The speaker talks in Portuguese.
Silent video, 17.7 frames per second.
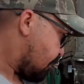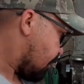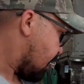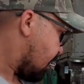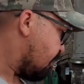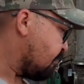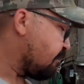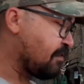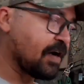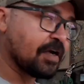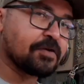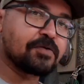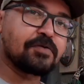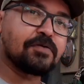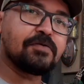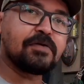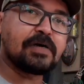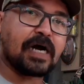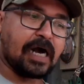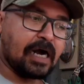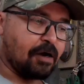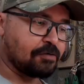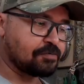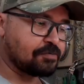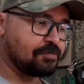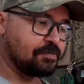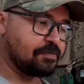é um valor
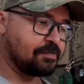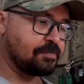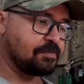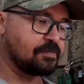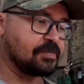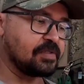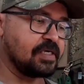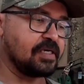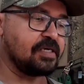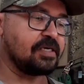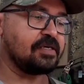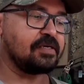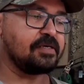alto, né?